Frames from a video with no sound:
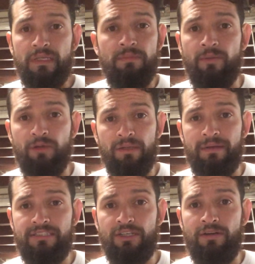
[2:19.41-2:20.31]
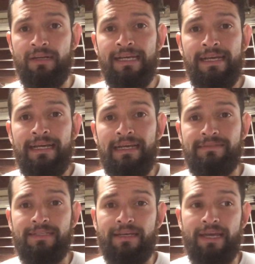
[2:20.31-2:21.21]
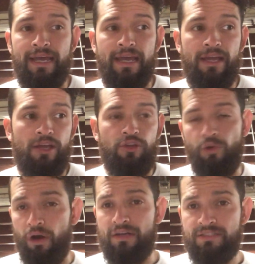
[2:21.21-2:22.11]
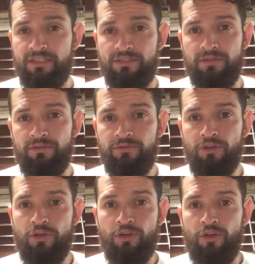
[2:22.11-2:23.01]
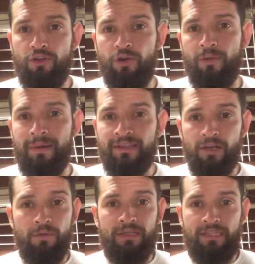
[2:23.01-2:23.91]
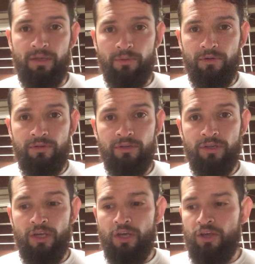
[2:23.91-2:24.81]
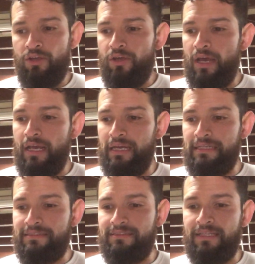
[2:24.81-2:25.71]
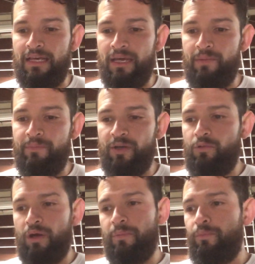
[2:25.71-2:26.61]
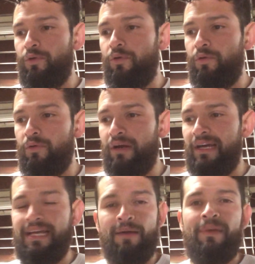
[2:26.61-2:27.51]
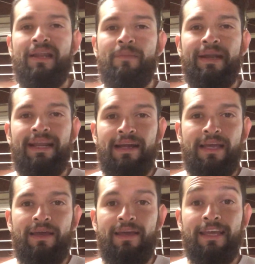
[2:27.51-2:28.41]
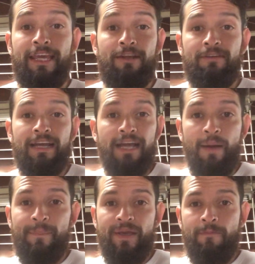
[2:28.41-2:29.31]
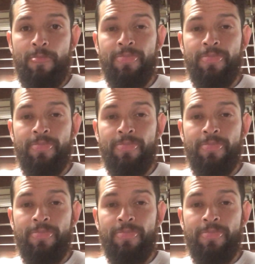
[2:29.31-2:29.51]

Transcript: mi motivación es de que yo ejercicio, yo me mantengo activo, eh, este, mi cuerpo cambia de la manera que, quiero que cambie,